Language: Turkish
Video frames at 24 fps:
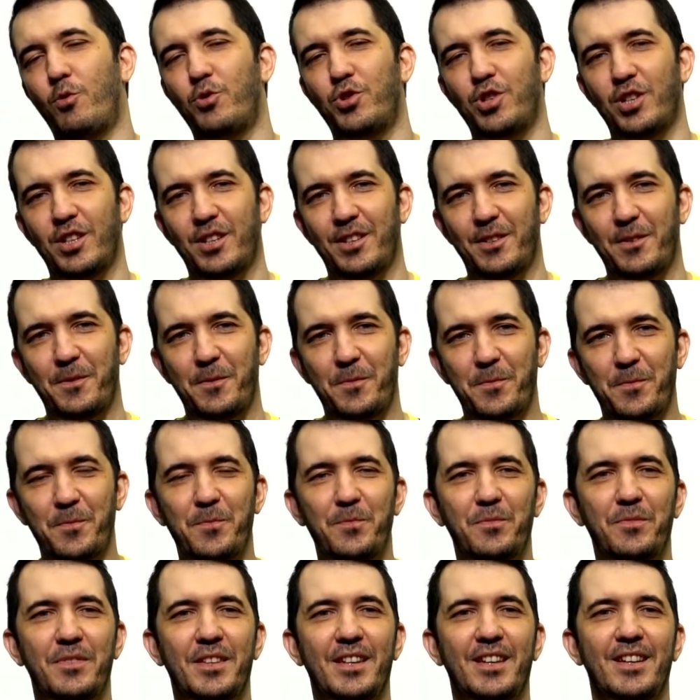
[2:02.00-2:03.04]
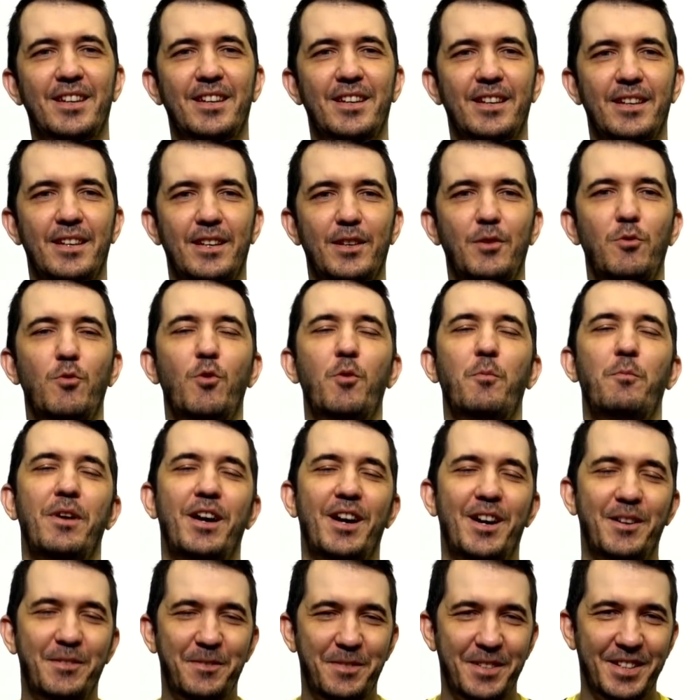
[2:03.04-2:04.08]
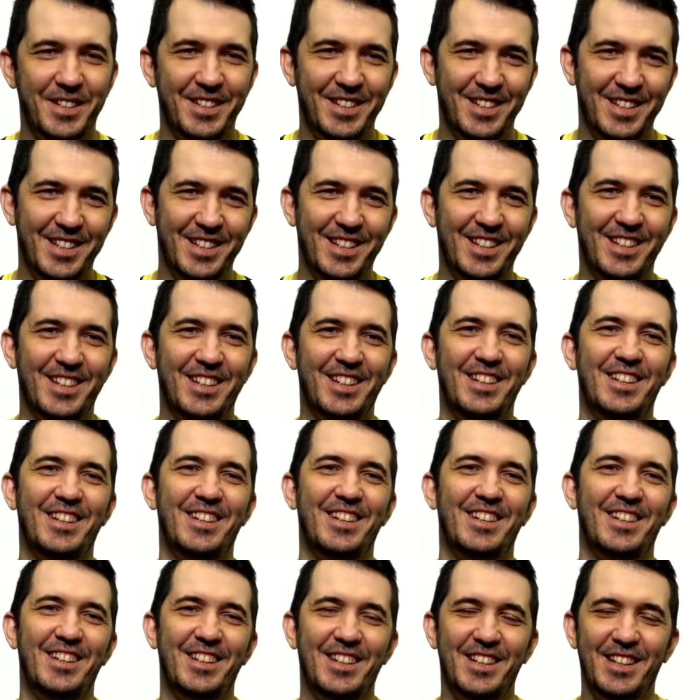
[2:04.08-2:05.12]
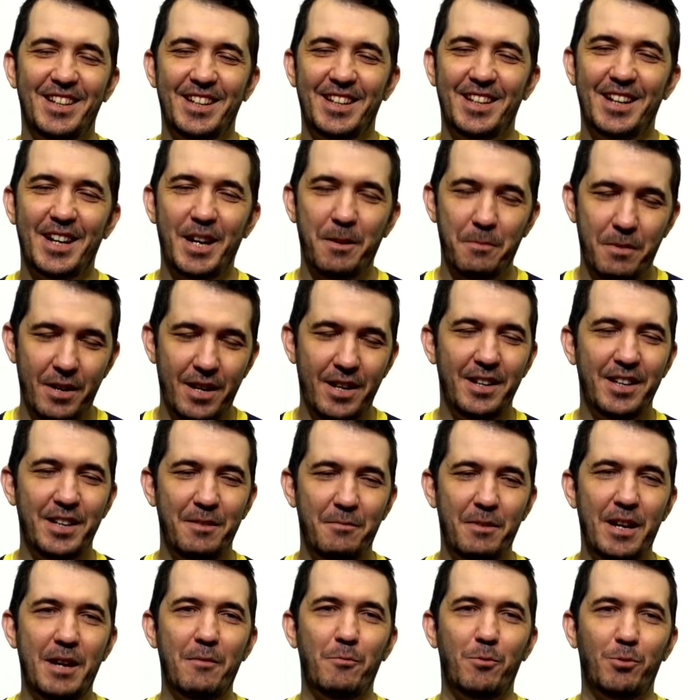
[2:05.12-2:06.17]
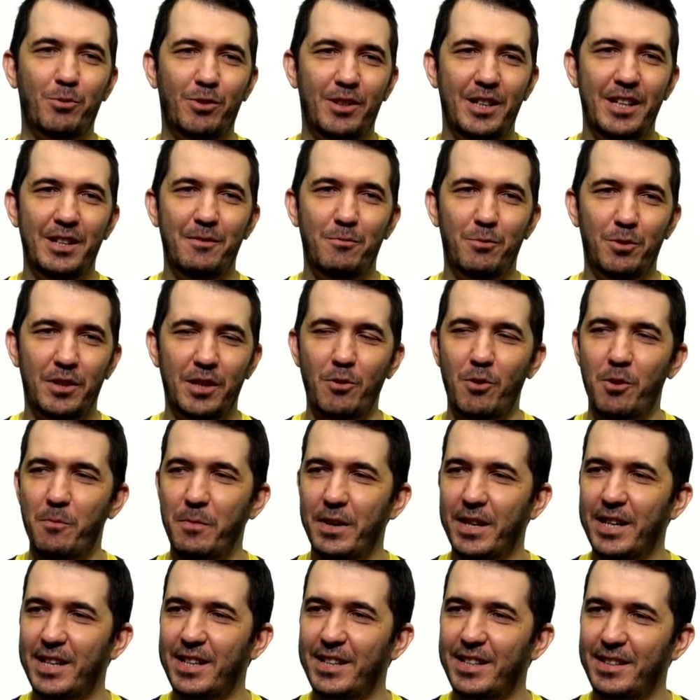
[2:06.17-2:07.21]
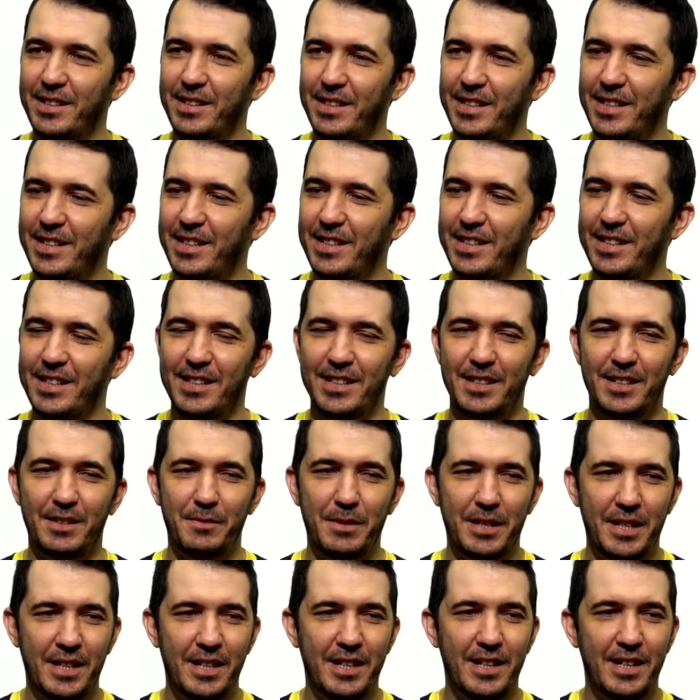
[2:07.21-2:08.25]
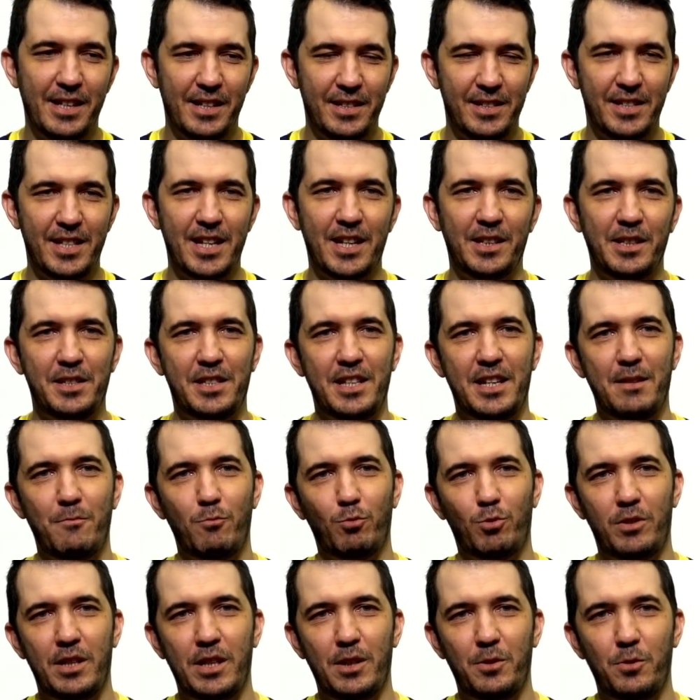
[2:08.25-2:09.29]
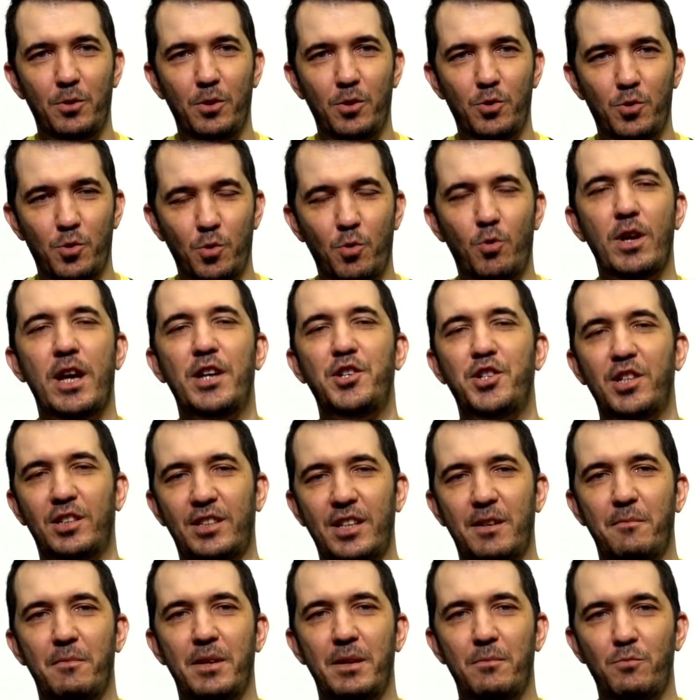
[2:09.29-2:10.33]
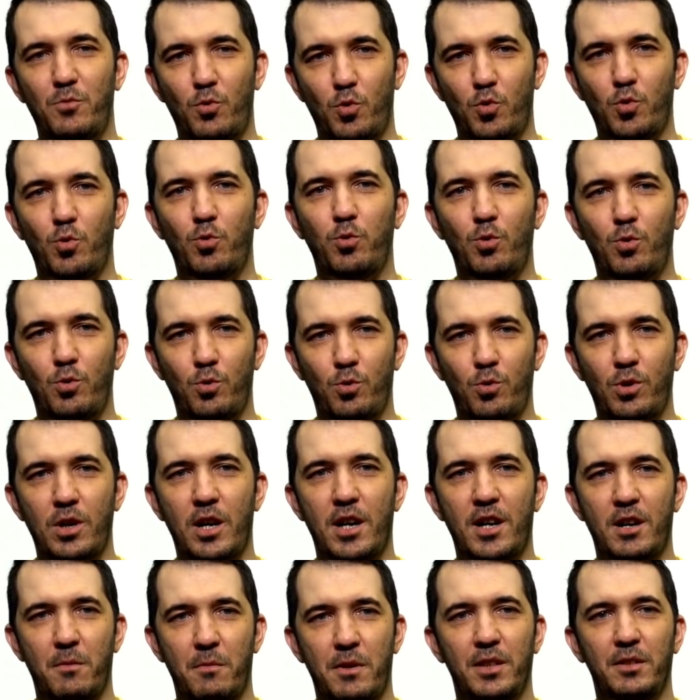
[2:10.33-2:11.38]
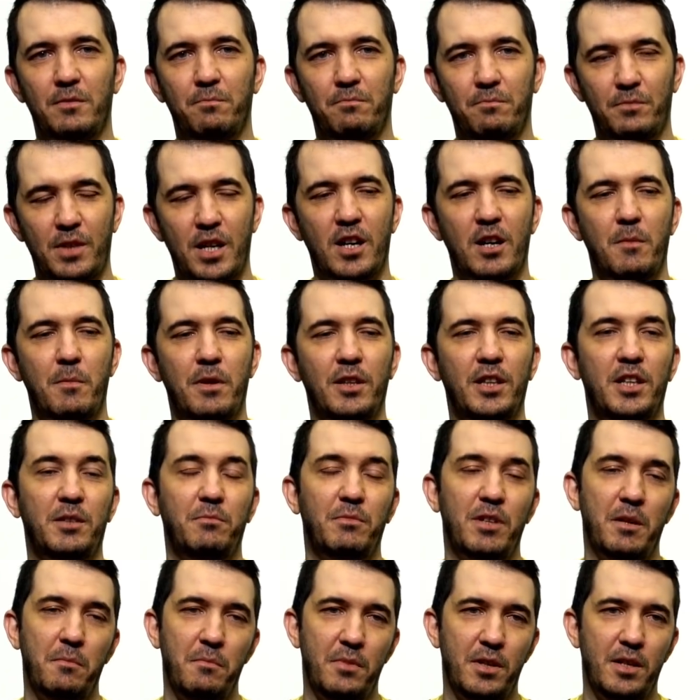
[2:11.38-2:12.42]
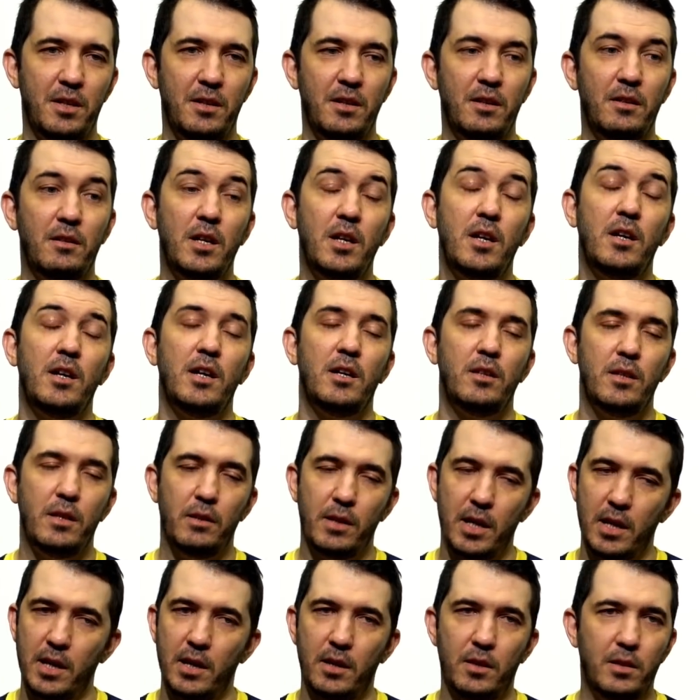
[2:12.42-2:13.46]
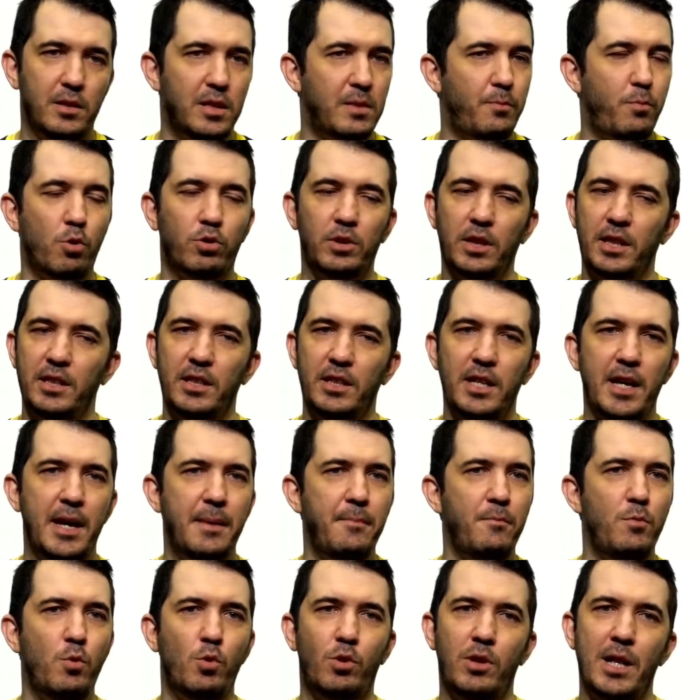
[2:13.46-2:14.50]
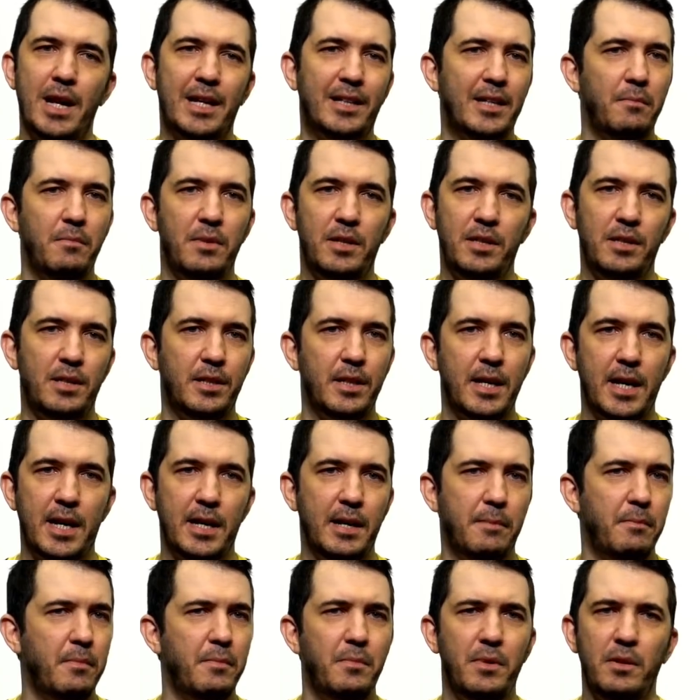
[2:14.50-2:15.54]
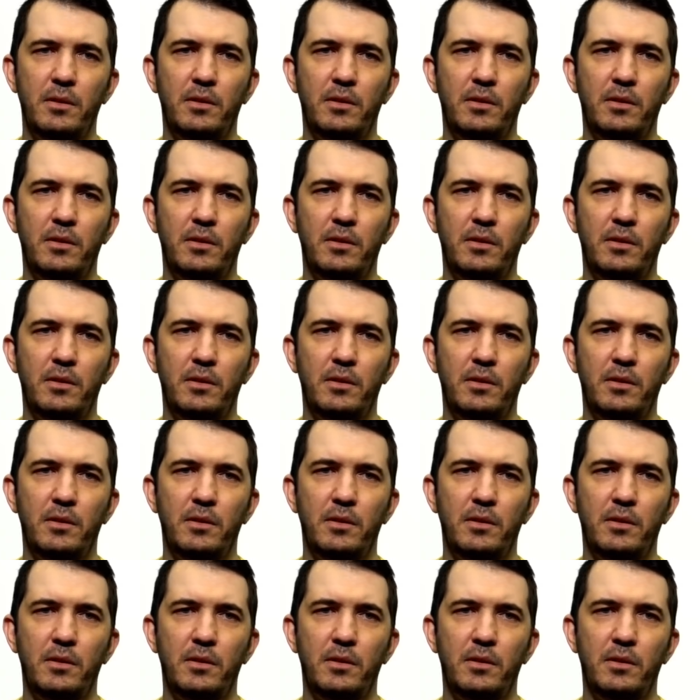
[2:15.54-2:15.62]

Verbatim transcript: seyirciler yok. öyle. Yok be Niye oğlum? Hep öyle. Ama İbrahim Kutlay'ı burada görmek e, beni ziyadesiyle mutlu ediyor. Çünkü gerçekten benim çocukluk kahramanım, kahramanlarımdan biri. E, spordaki de en büyüklerden biridir. Yani